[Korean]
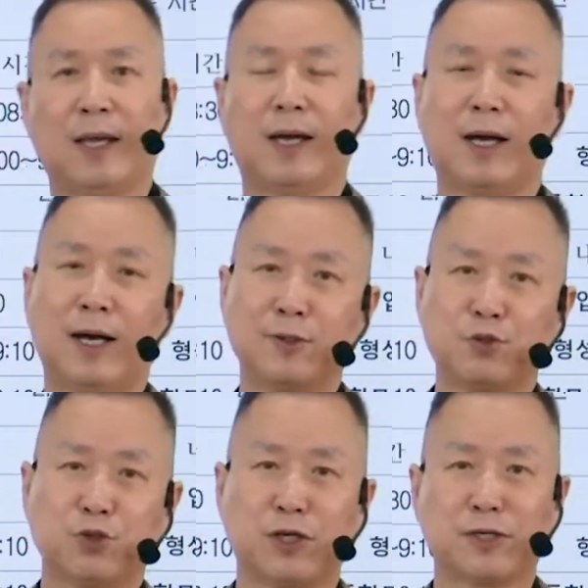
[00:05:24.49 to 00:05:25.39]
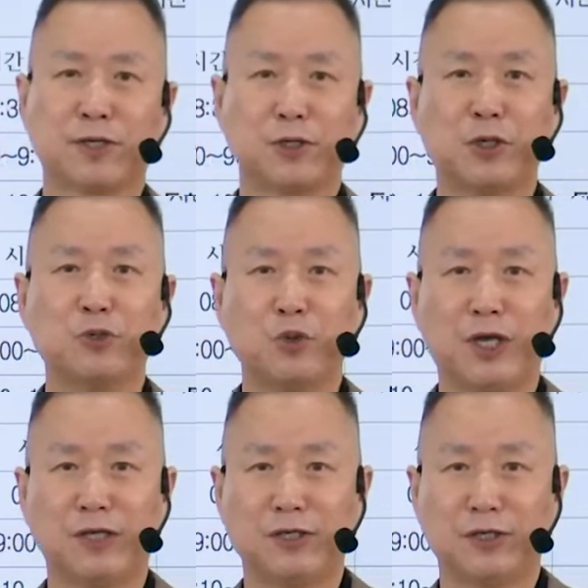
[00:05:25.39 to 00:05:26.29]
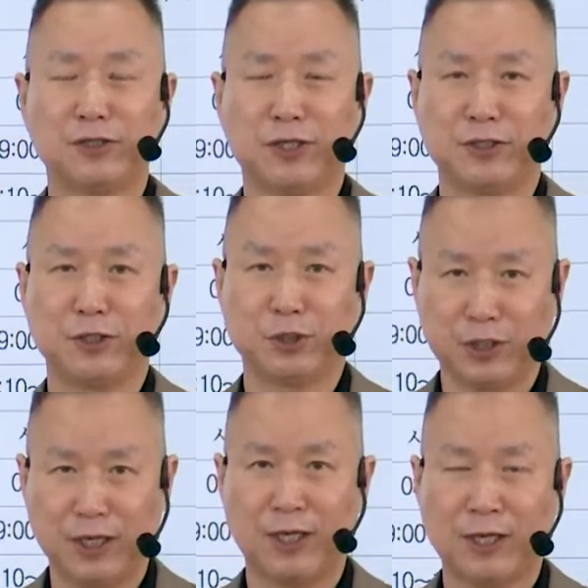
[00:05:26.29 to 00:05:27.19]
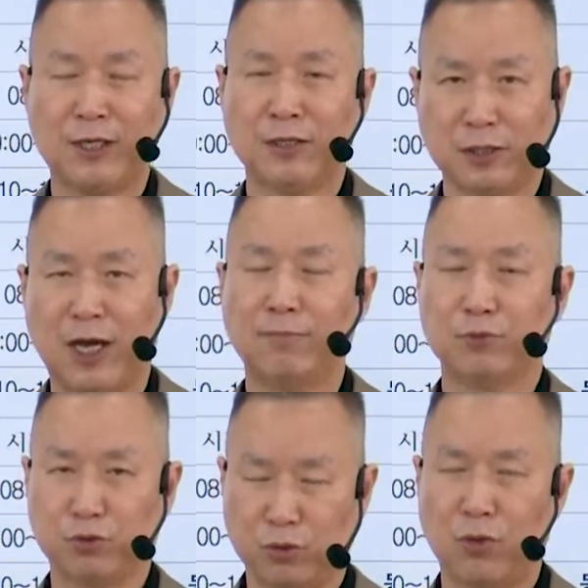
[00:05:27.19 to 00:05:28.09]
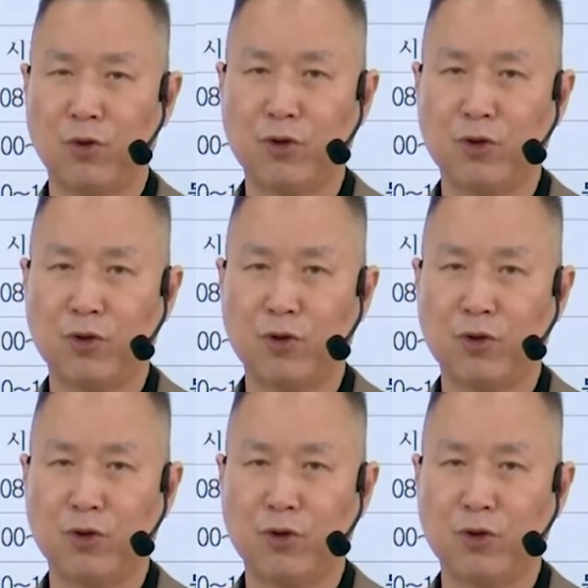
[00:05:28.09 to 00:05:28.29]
아, 추석 연휴에 끼어져 있는데 다음 주도